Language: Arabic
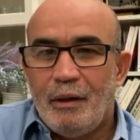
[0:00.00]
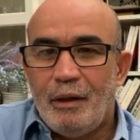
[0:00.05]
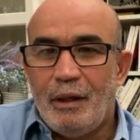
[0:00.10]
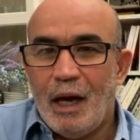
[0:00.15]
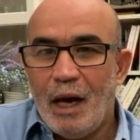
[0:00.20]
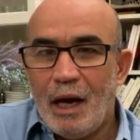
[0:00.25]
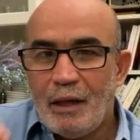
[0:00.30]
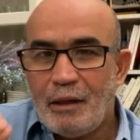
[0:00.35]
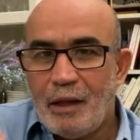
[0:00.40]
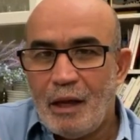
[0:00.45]

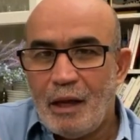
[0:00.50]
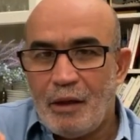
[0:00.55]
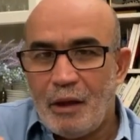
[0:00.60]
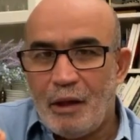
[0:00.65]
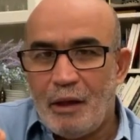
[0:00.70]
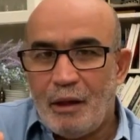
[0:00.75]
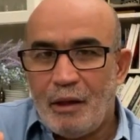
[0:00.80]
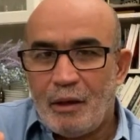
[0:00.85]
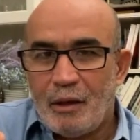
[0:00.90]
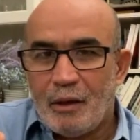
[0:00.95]

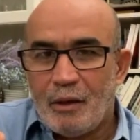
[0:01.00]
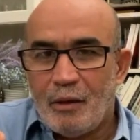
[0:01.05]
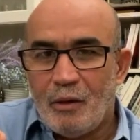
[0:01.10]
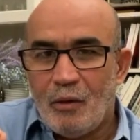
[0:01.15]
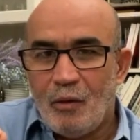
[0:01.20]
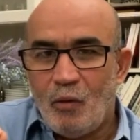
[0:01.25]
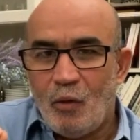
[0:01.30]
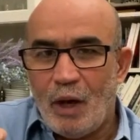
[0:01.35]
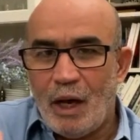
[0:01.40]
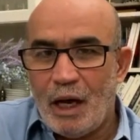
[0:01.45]
يعتذر
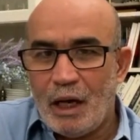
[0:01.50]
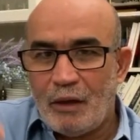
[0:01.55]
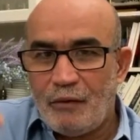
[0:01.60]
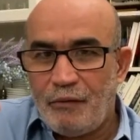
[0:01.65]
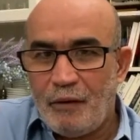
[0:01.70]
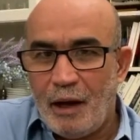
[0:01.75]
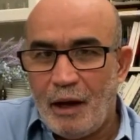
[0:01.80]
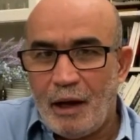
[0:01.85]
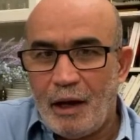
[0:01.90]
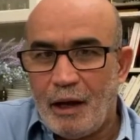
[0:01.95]

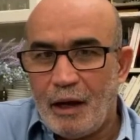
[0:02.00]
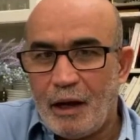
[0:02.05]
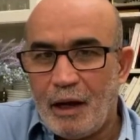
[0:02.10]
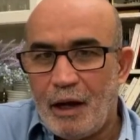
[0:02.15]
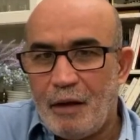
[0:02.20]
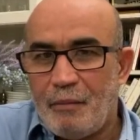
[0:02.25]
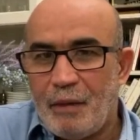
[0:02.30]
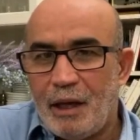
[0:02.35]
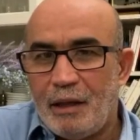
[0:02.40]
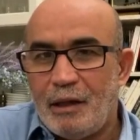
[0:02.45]
ويدفع
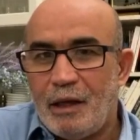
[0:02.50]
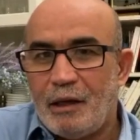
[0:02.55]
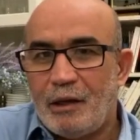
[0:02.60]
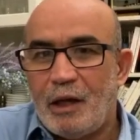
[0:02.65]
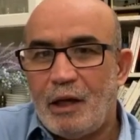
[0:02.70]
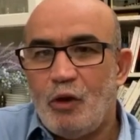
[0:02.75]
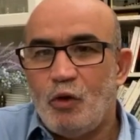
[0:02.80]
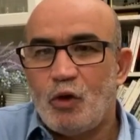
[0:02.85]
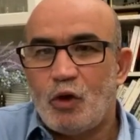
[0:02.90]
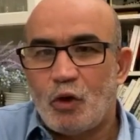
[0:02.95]
غرامة
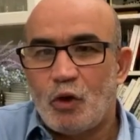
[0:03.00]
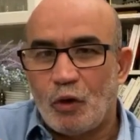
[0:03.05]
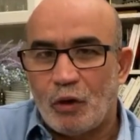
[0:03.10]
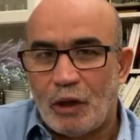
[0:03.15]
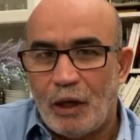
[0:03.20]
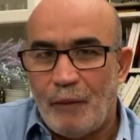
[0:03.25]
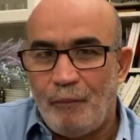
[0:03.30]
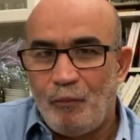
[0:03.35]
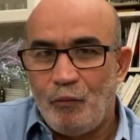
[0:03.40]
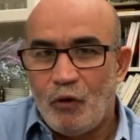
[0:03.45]
دارتها له
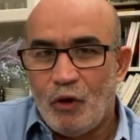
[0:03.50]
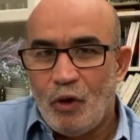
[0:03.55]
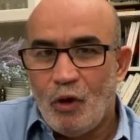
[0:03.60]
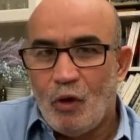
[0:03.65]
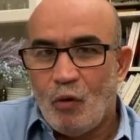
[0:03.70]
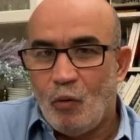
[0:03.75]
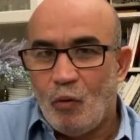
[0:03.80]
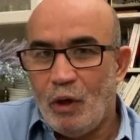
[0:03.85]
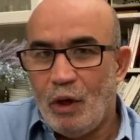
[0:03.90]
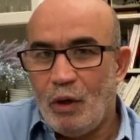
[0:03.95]
الشرطة
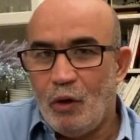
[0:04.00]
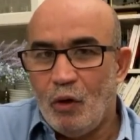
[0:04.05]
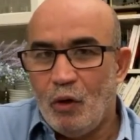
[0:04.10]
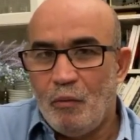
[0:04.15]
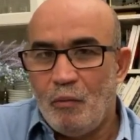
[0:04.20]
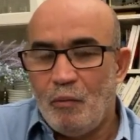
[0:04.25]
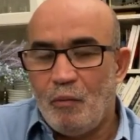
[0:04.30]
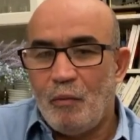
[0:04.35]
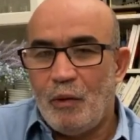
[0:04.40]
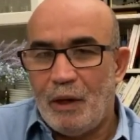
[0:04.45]

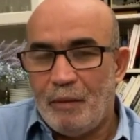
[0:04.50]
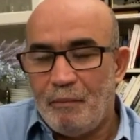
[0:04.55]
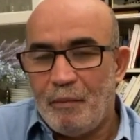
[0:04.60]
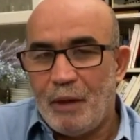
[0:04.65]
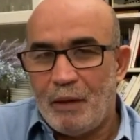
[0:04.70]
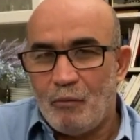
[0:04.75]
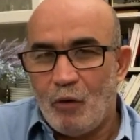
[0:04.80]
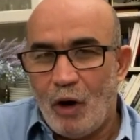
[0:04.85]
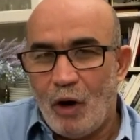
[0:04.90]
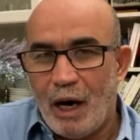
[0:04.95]
واليوم
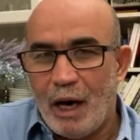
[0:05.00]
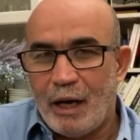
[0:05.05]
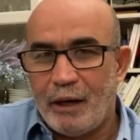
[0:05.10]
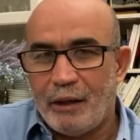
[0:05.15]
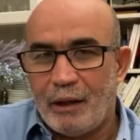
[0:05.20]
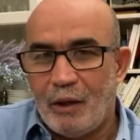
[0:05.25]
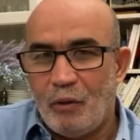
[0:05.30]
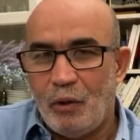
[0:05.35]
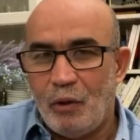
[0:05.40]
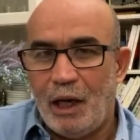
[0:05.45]
لما
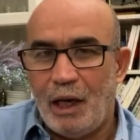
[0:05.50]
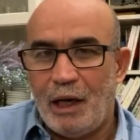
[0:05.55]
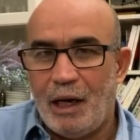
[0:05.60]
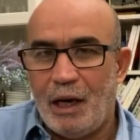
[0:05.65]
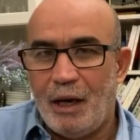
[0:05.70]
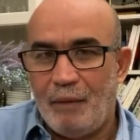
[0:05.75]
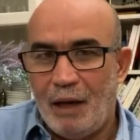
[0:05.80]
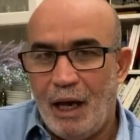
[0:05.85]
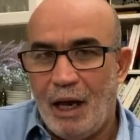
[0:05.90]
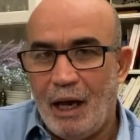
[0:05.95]
المعارضة
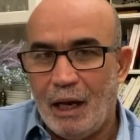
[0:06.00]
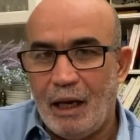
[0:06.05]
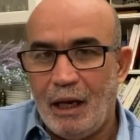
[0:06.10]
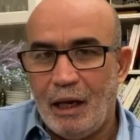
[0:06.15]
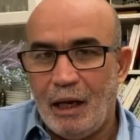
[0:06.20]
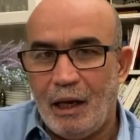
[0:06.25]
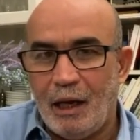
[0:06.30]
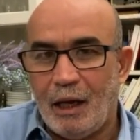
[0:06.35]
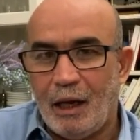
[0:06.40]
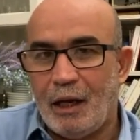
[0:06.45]
والإعلام
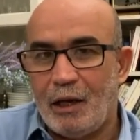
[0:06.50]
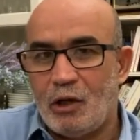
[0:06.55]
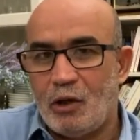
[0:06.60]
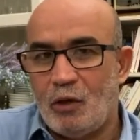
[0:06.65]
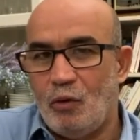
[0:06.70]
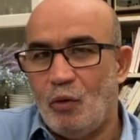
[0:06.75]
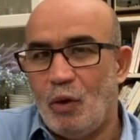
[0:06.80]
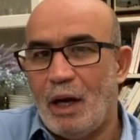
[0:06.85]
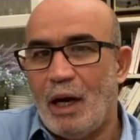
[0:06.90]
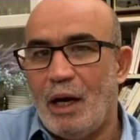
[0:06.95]
الحقيقي خرج
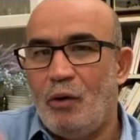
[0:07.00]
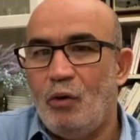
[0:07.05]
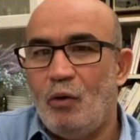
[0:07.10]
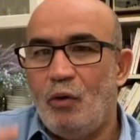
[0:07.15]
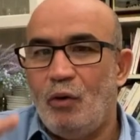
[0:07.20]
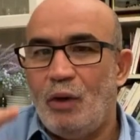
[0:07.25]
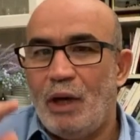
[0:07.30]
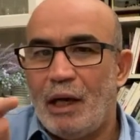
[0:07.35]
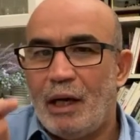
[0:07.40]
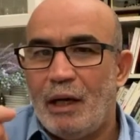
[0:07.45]
له قالوا
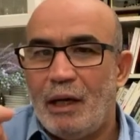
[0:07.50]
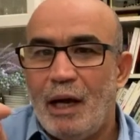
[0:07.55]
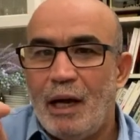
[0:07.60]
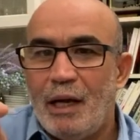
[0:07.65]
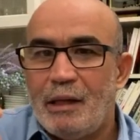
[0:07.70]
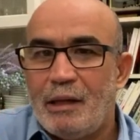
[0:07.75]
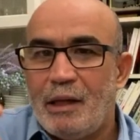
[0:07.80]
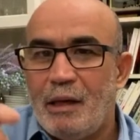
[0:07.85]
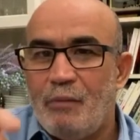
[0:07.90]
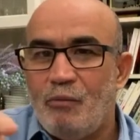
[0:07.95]
له لكن
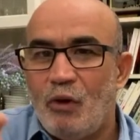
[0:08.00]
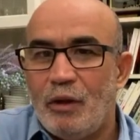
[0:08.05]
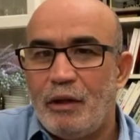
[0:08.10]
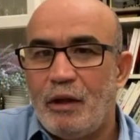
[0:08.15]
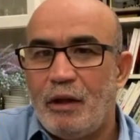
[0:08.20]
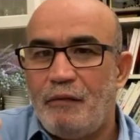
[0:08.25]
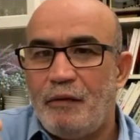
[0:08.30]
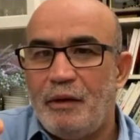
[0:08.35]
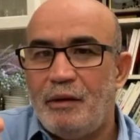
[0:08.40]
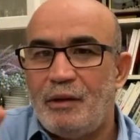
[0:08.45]
حتى
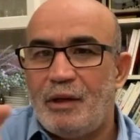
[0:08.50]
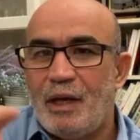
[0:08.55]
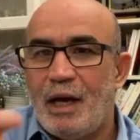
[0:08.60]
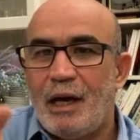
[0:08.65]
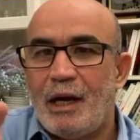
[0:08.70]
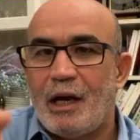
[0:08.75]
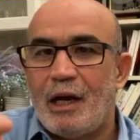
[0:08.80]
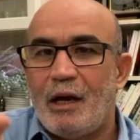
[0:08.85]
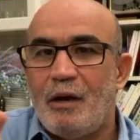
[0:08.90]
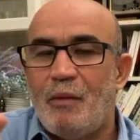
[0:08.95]
الموظفين
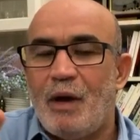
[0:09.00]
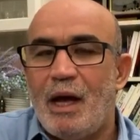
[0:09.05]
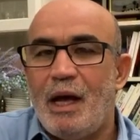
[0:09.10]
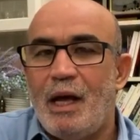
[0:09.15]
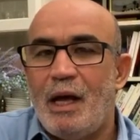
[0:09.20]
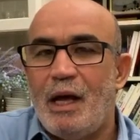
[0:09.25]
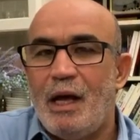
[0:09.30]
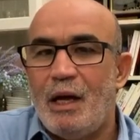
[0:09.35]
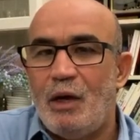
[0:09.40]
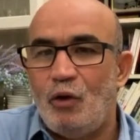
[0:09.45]
تاعك راهم
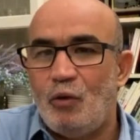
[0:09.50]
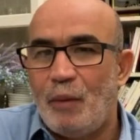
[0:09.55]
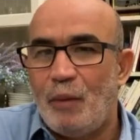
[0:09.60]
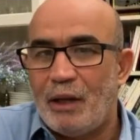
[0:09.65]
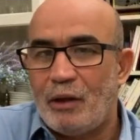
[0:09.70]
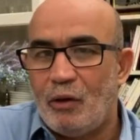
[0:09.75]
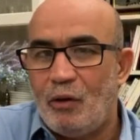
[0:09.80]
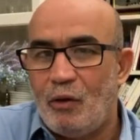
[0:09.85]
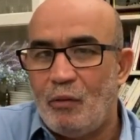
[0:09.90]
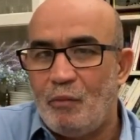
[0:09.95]
أهانوا
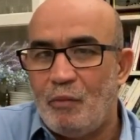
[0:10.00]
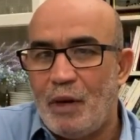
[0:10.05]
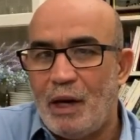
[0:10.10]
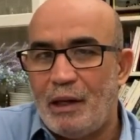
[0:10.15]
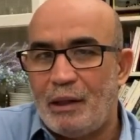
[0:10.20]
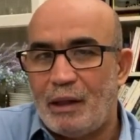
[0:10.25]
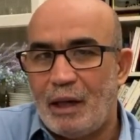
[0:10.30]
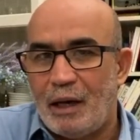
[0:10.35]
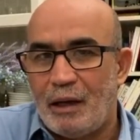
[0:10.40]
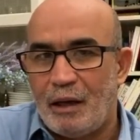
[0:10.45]
بعض
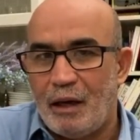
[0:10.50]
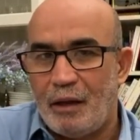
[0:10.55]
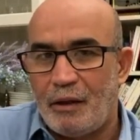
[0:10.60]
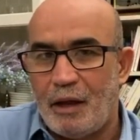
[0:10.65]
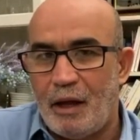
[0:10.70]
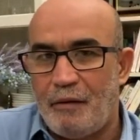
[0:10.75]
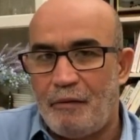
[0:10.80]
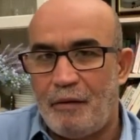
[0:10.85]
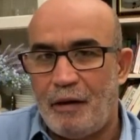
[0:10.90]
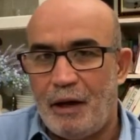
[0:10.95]
العمال تاع
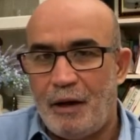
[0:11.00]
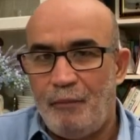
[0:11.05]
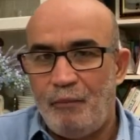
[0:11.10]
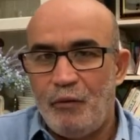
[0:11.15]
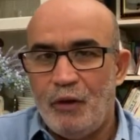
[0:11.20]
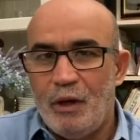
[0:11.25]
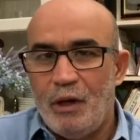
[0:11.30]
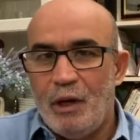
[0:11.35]
النظافة